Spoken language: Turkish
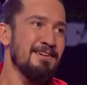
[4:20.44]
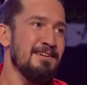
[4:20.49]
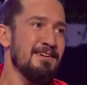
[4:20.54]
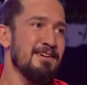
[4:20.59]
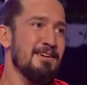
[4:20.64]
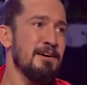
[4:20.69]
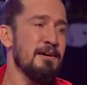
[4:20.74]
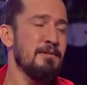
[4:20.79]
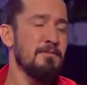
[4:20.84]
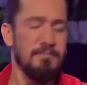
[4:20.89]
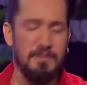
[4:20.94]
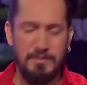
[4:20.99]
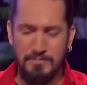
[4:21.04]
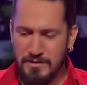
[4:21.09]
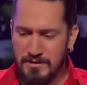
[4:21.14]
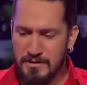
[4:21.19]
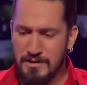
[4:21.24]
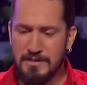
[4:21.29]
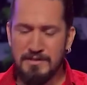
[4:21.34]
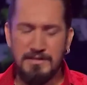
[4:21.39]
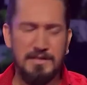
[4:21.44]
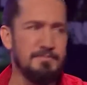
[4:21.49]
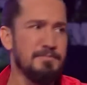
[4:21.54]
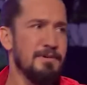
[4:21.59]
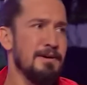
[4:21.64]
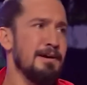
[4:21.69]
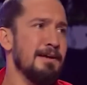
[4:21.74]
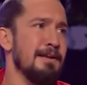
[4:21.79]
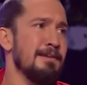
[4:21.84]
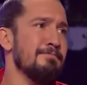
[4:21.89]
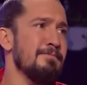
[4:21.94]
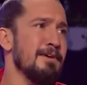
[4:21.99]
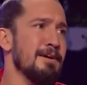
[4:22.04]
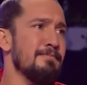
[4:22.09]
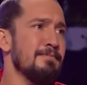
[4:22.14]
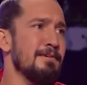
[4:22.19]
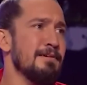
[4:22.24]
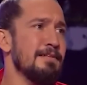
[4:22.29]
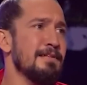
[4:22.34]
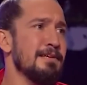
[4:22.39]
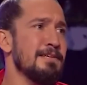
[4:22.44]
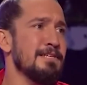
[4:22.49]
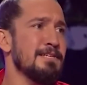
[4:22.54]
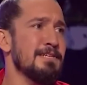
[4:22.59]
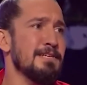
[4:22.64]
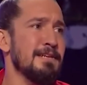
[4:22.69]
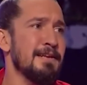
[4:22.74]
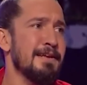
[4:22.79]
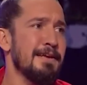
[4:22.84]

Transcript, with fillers: Abi benim hiç yenecek bir Abi halim şey var mı? adaya Allah'a dönelim. ya.